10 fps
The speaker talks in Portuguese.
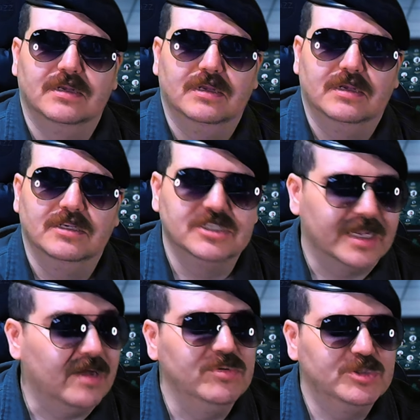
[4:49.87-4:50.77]
Isso aqui é
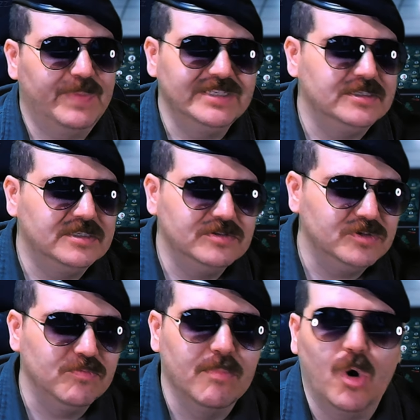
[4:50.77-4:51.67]
uma espécie de, de um
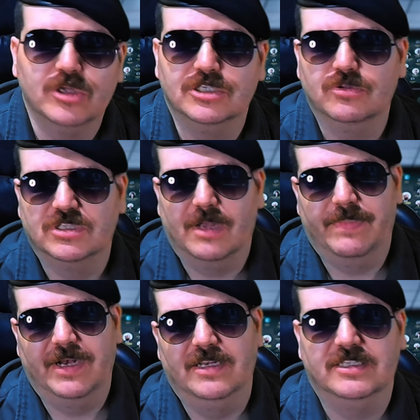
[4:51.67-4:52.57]
mod do Sniper
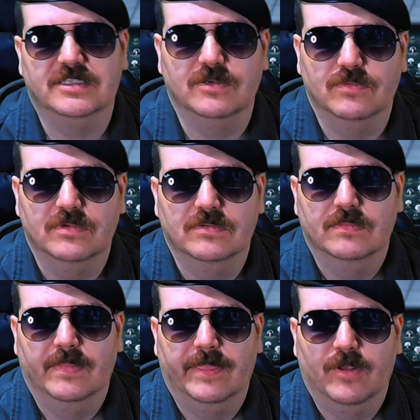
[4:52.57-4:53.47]
Elite 5.
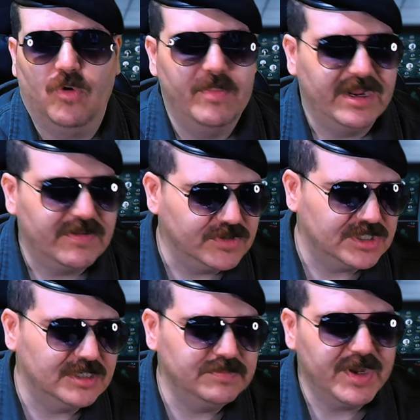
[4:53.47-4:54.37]
Como é que
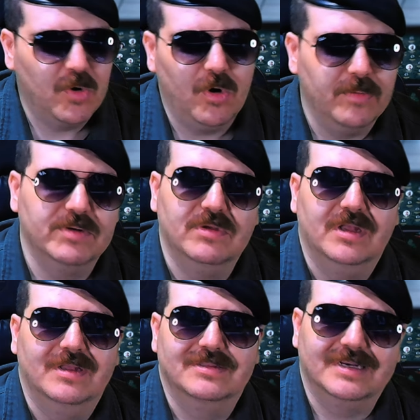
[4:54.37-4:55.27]
vocês me cobram
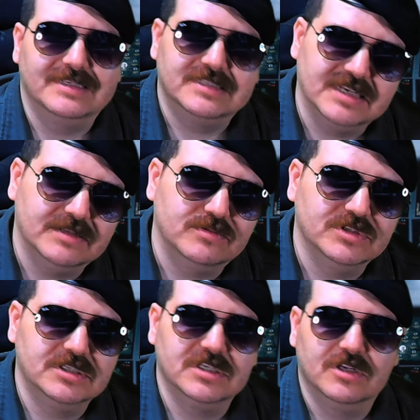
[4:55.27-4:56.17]

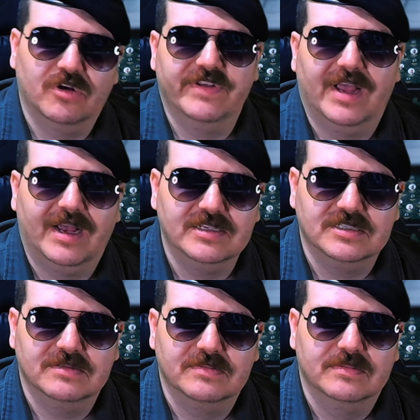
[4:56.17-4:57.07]
319 reais,
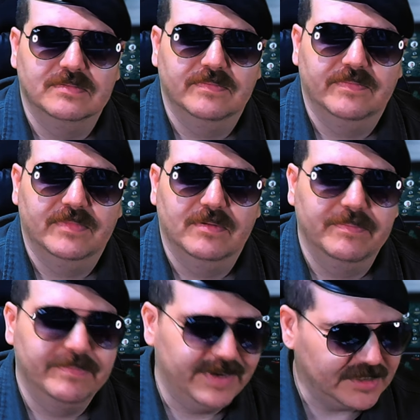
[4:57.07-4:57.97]

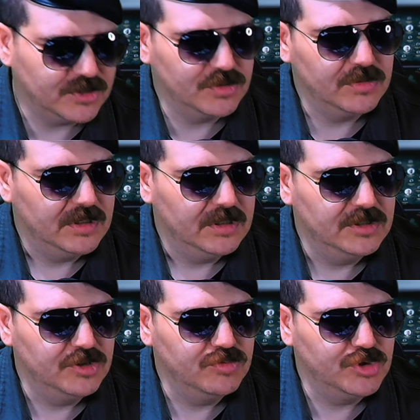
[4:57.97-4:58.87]
preço de
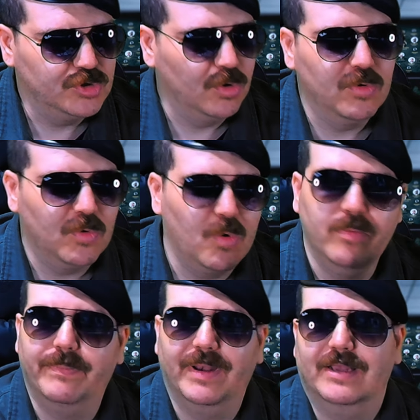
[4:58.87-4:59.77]
um jogo
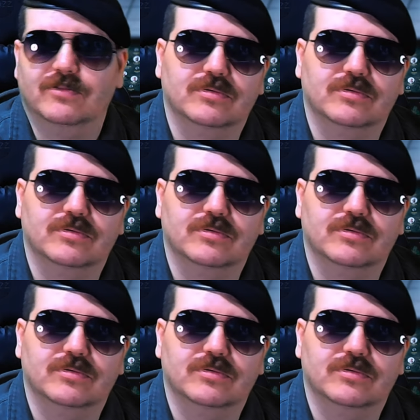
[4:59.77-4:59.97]
completo,